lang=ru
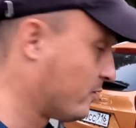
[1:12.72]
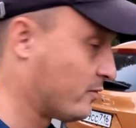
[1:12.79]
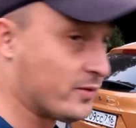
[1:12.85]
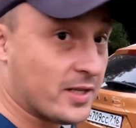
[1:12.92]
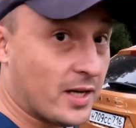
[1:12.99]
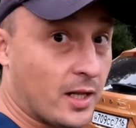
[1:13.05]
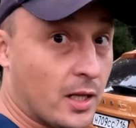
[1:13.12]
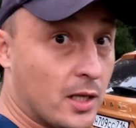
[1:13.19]

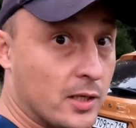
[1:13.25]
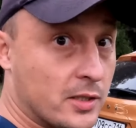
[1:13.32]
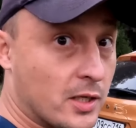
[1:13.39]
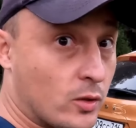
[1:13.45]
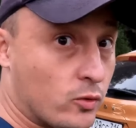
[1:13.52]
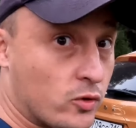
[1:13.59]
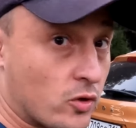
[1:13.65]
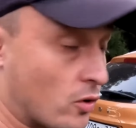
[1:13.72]
взял
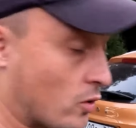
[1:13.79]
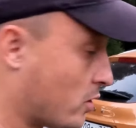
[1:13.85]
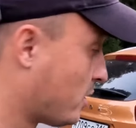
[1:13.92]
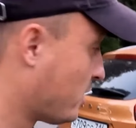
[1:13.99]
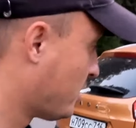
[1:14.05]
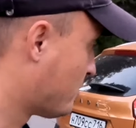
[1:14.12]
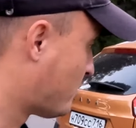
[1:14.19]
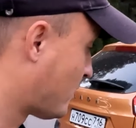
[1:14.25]
за ручку
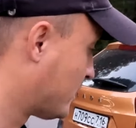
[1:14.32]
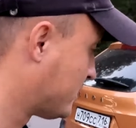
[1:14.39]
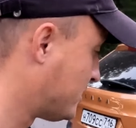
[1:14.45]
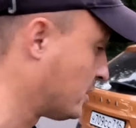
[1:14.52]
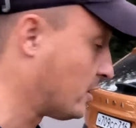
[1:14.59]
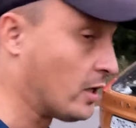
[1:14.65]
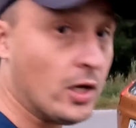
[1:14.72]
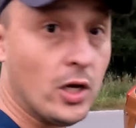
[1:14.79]
и
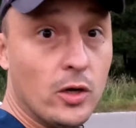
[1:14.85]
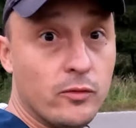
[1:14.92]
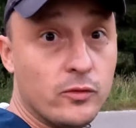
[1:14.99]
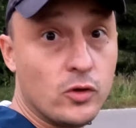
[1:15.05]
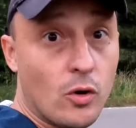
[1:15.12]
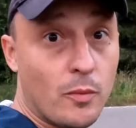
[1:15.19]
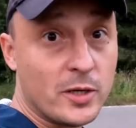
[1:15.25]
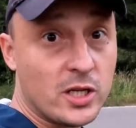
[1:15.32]
покатил.
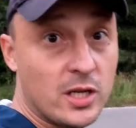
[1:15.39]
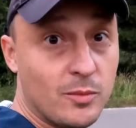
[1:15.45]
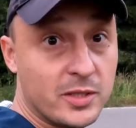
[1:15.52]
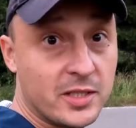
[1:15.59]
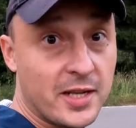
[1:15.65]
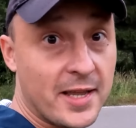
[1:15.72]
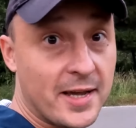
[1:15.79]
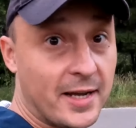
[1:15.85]
Все, пошли
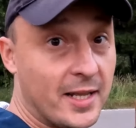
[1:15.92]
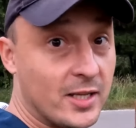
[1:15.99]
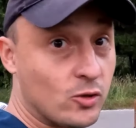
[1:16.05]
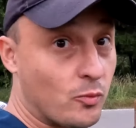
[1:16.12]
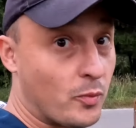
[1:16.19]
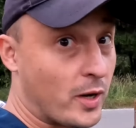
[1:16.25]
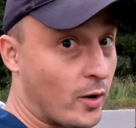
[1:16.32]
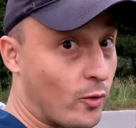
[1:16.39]
быстрее к
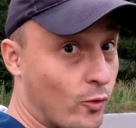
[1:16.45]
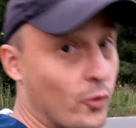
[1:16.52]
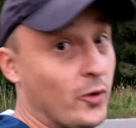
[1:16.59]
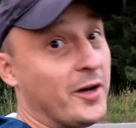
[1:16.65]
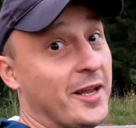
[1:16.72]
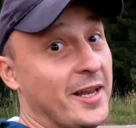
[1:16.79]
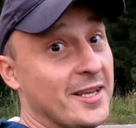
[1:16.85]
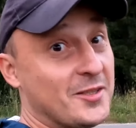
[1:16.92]
лесу, пора...
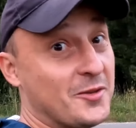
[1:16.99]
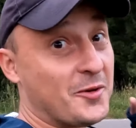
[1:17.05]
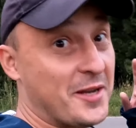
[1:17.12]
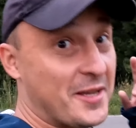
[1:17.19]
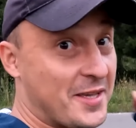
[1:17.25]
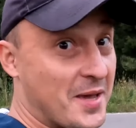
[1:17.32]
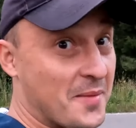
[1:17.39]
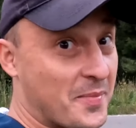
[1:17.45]
ой, к лесу, к
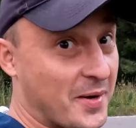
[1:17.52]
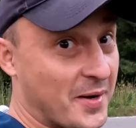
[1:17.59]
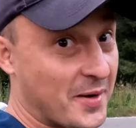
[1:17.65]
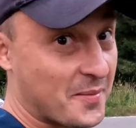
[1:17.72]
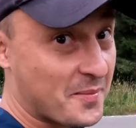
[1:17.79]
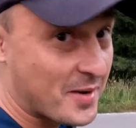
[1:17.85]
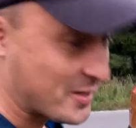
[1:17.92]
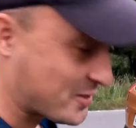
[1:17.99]
реке пора
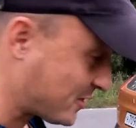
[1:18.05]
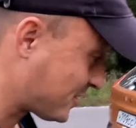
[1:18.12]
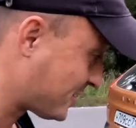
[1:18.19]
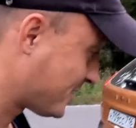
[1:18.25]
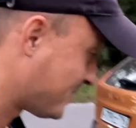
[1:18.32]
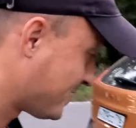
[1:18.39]
рыбачить.